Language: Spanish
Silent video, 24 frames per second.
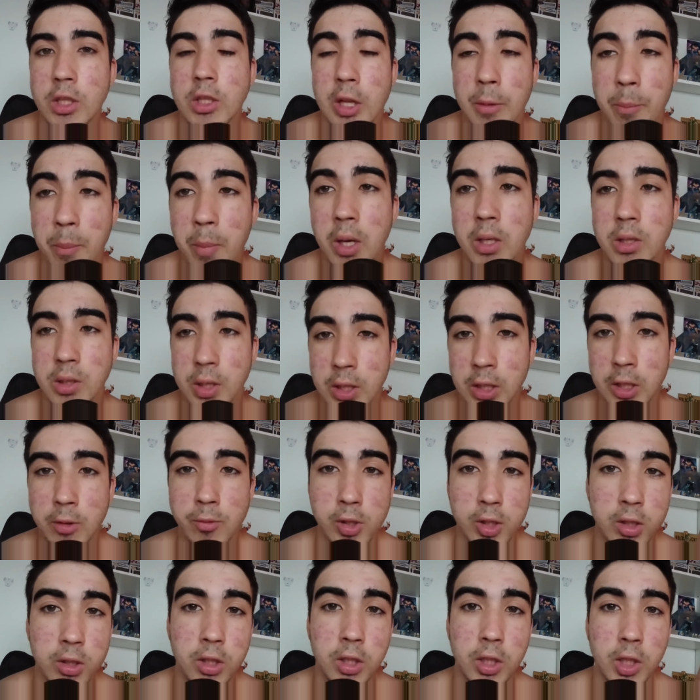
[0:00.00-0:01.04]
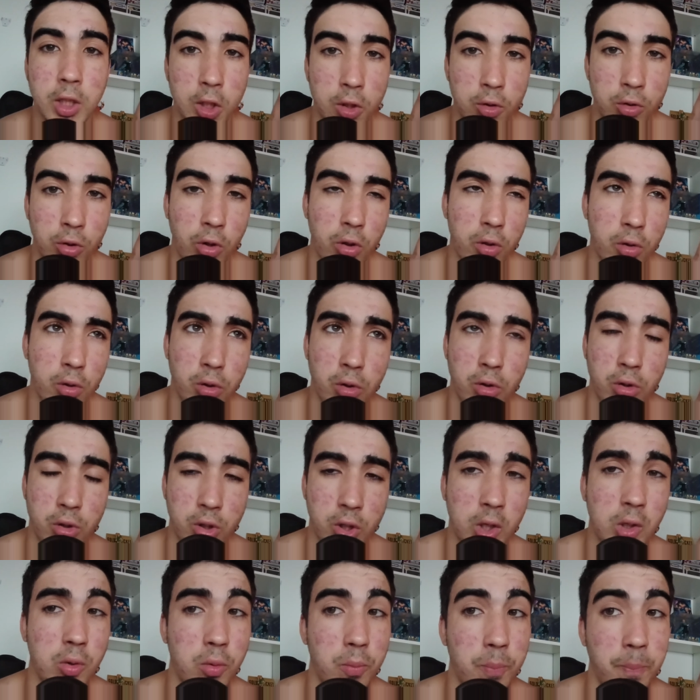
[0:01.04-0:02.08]
que están bastante bien y guionizó dos,
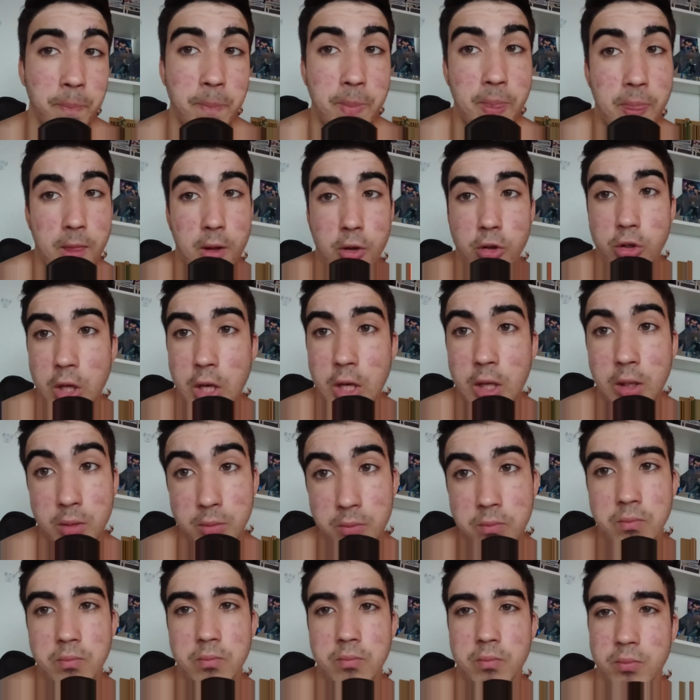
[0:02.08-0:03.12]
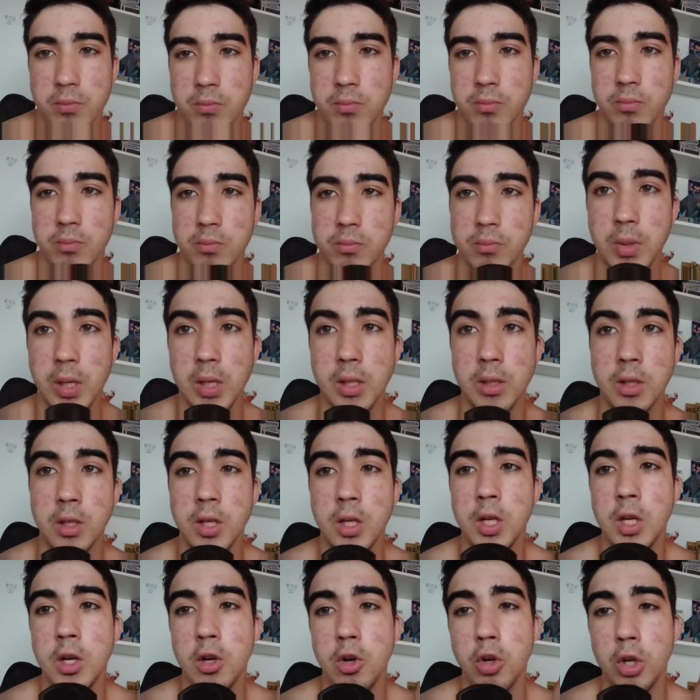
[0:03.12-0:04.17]
creo. O sea, vale.
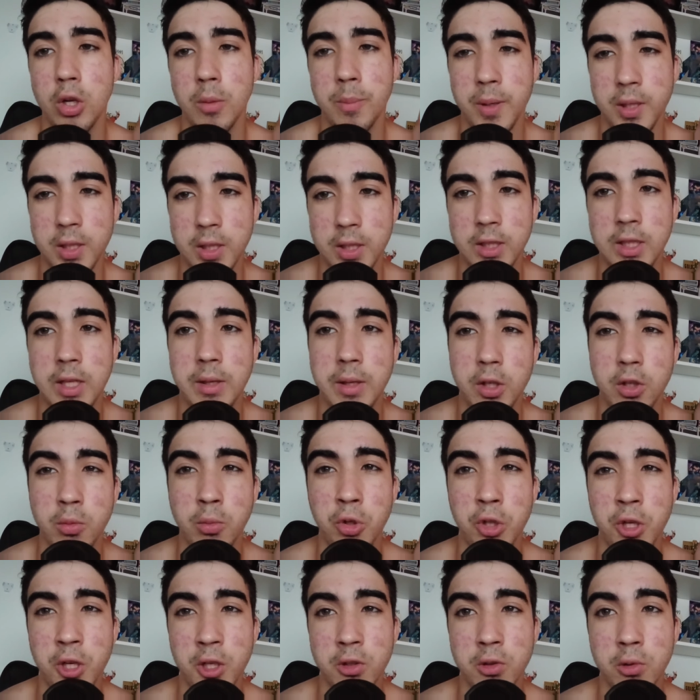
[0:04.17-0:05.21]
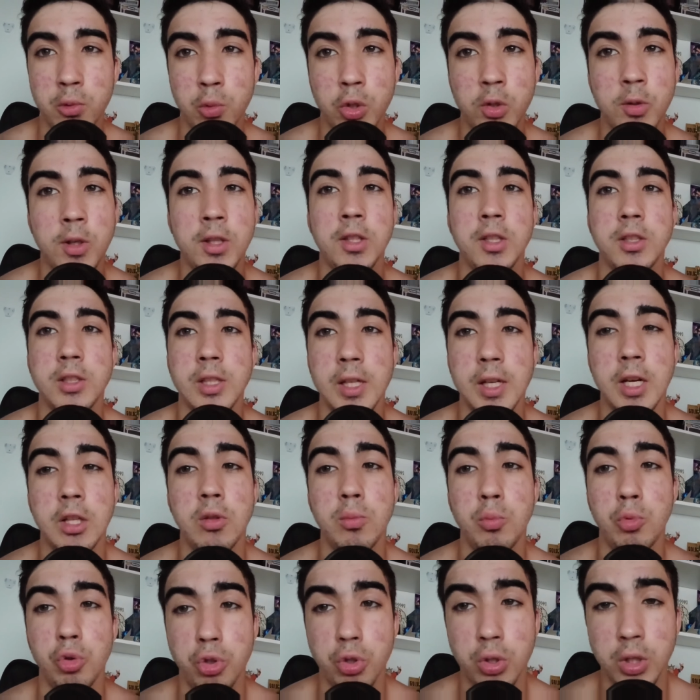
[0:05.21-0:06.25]
Lo que pasa que también como director últimamente está dejando
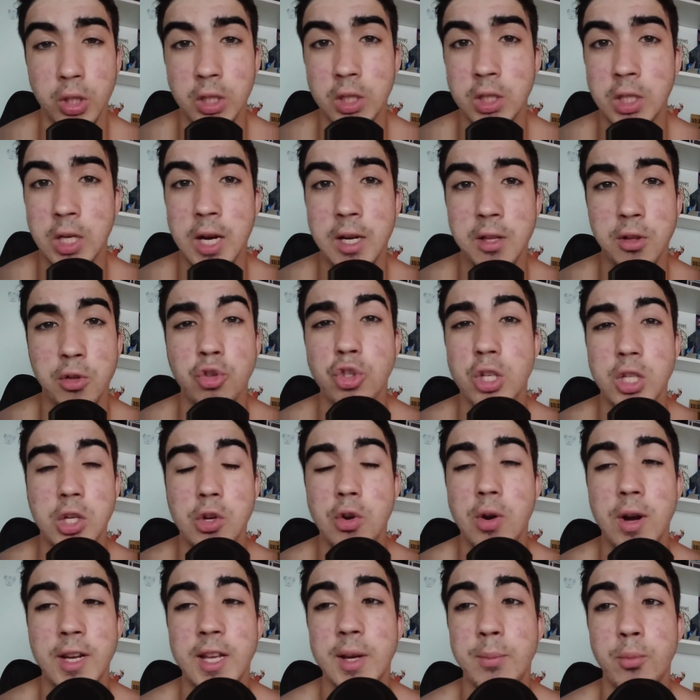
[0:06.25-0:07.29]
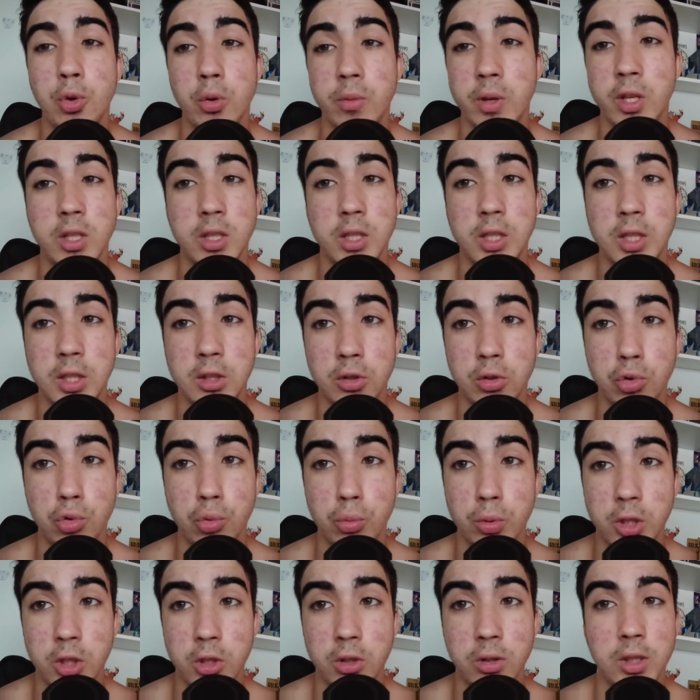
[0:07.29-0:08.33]
mucho que desear y no sé si lo haría muy bien siguiendo su
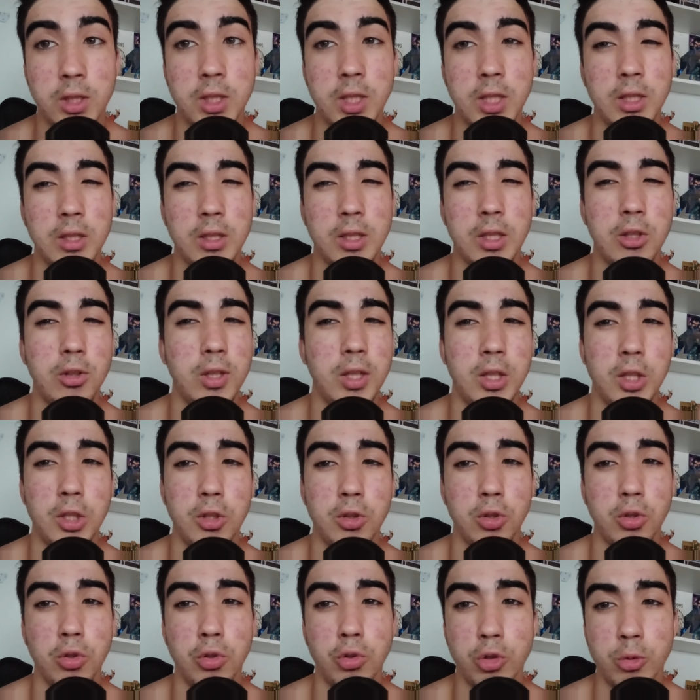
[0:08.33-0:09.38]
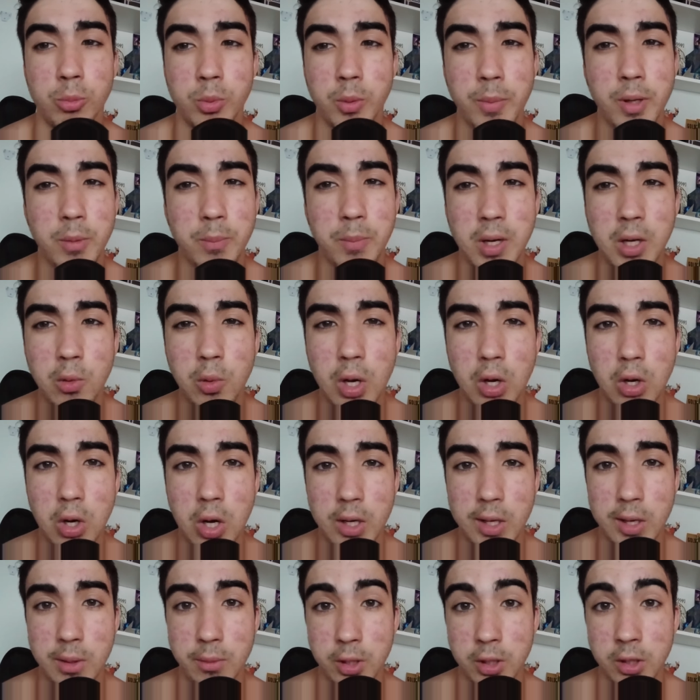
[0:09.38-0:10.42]
visión. Es que creo que ni con sus propias películas lo
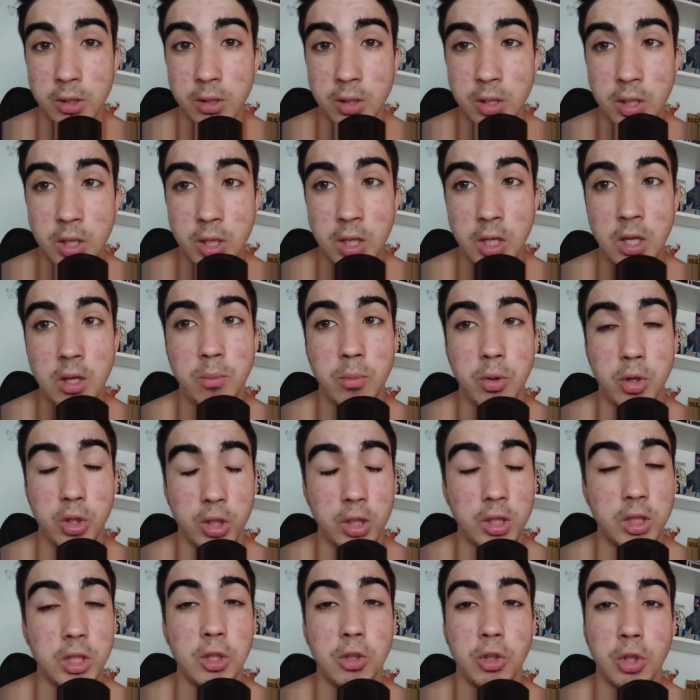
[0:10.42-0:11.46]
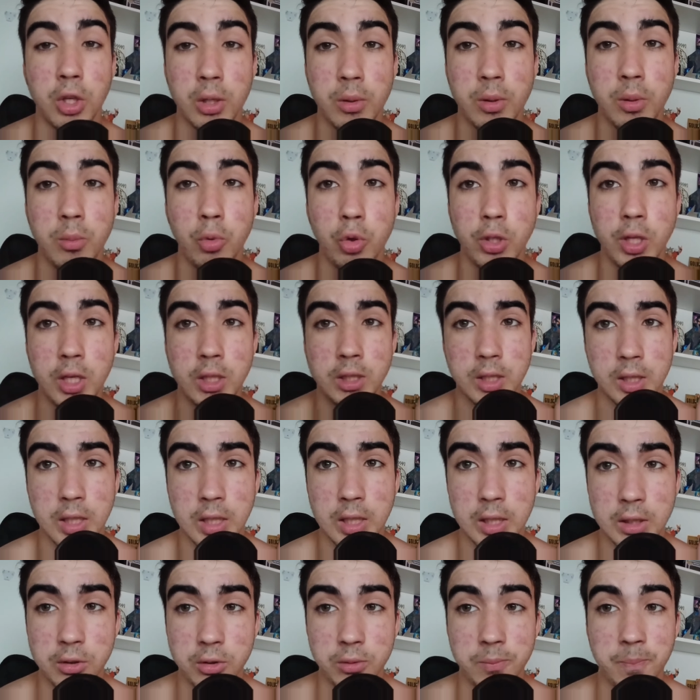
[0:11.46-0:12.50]
haría bien. Porque si con Rebel Moon ya la está
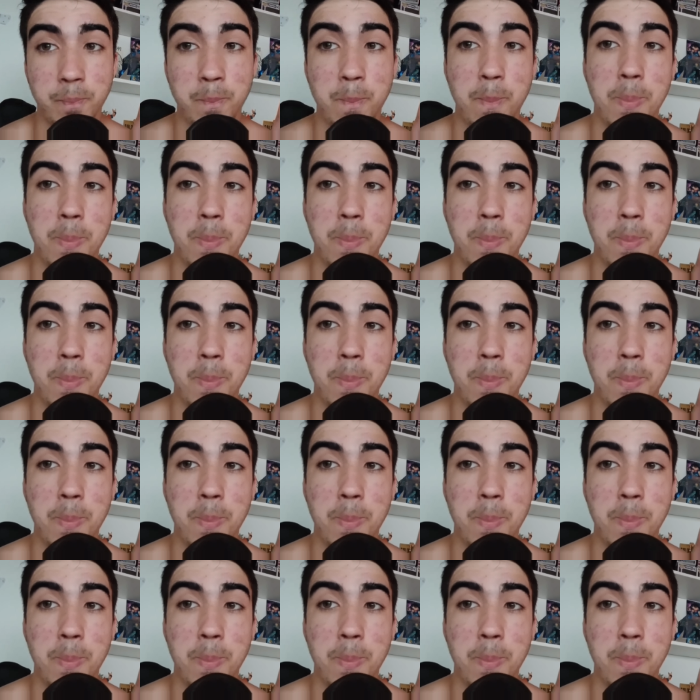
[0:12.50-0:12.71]
cagando...